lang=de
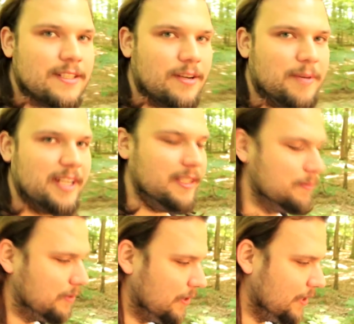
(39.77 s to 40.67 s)
So, meine
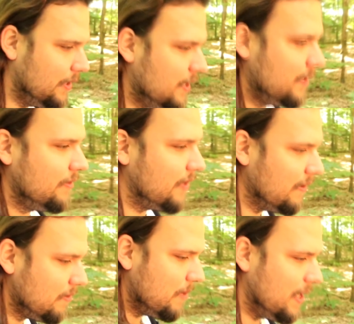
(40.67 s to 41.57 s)
lieben Freunde,
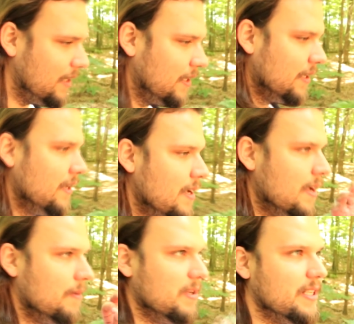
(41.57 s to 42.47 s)
fangen wir mal
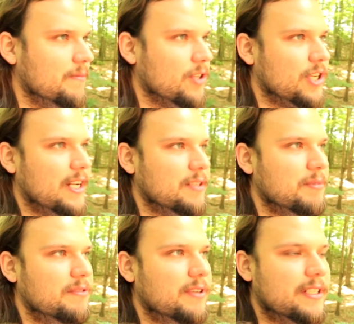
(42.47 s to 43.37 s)
mit dem wahrscheinlich
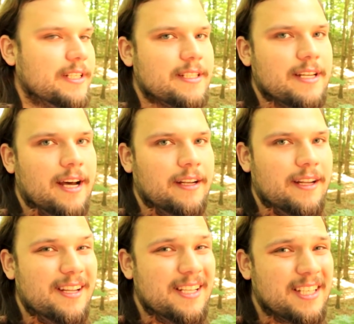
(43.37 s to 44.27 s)
mit wichtigsten an.
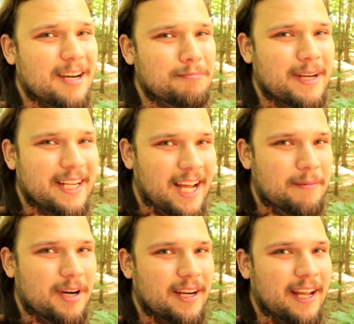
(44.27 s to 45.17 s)
Ich habe meine
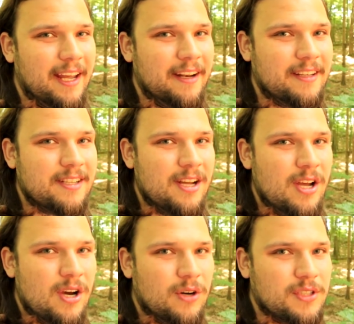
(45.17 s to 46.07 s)
Kamera geändert
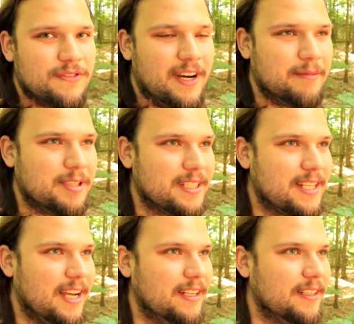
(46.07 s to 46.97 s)
und zwar habe ich
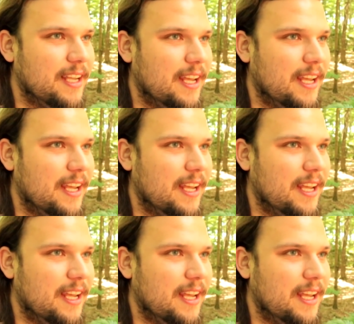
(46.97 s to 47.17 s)
jetzt keine